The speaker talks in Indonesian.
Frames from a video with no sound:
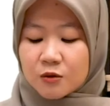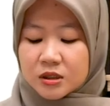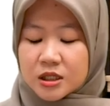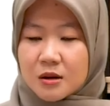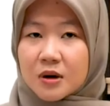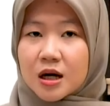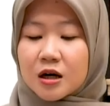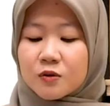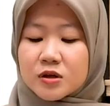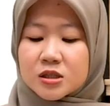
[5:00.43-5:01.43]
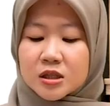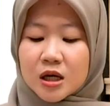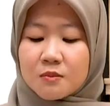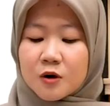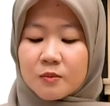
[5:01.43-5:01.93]
aku tidak mengeluh
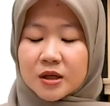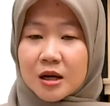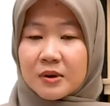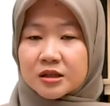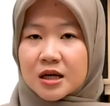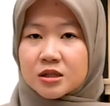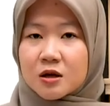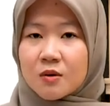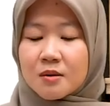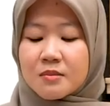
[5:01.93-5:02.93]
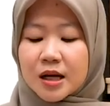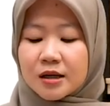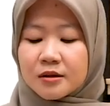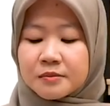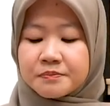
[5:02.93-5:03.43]
jika belum mendapatkan
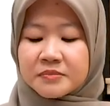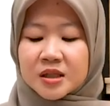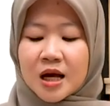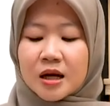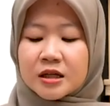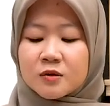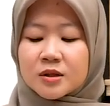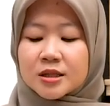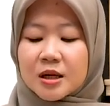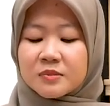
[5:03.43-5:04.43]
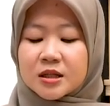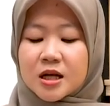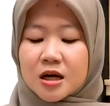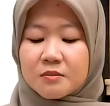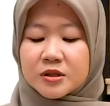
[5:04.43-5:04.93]
jawaban, hal itu tetap
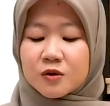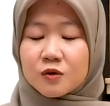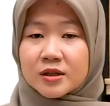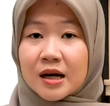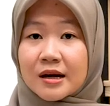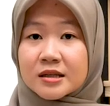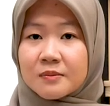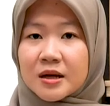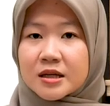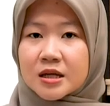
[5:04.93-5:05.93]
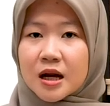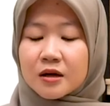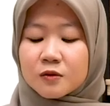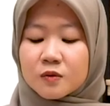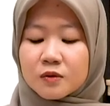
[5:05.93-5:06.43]
tidak menyurutkan rasa
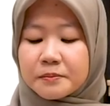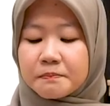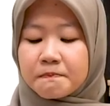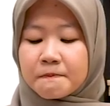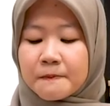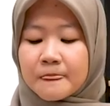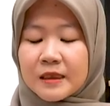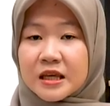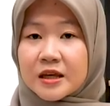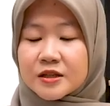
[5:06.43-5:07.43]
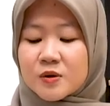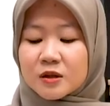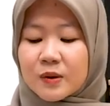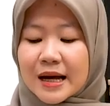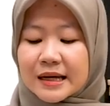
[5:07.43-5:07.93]
penasaranku. Hingga
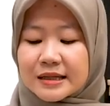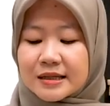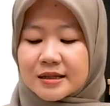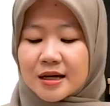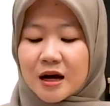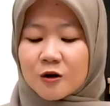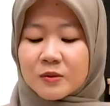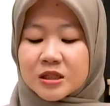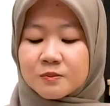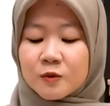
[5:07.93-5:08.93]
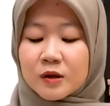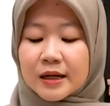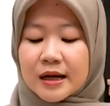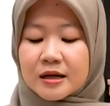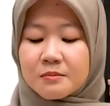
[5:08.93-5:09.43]
suatu hari, aku
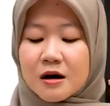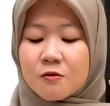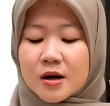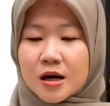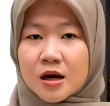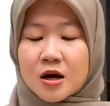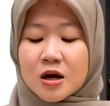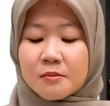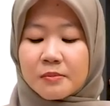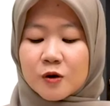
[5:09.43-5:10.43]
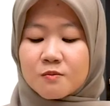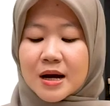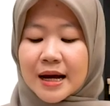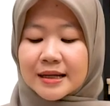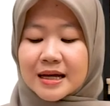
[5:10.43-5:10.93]
menyimpulkan bahwa
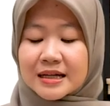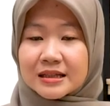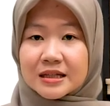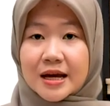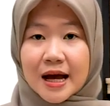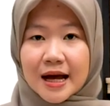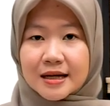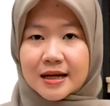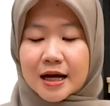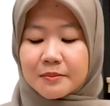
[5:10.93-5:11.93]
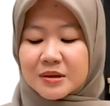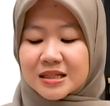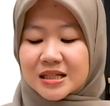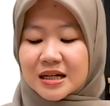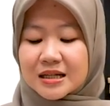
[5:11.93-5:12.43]
perubahan dari tidak ada
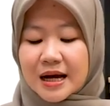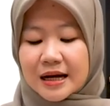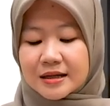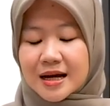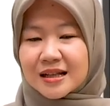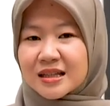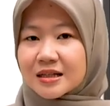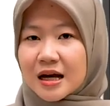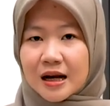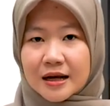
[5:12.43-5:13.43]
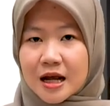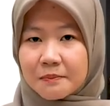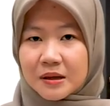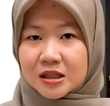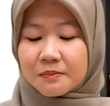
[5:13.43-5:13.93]
menjadi ada tidaklah
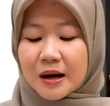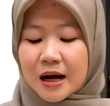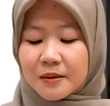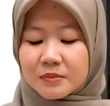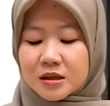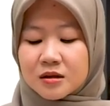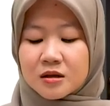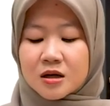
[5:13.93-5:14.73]
dapat dipahami.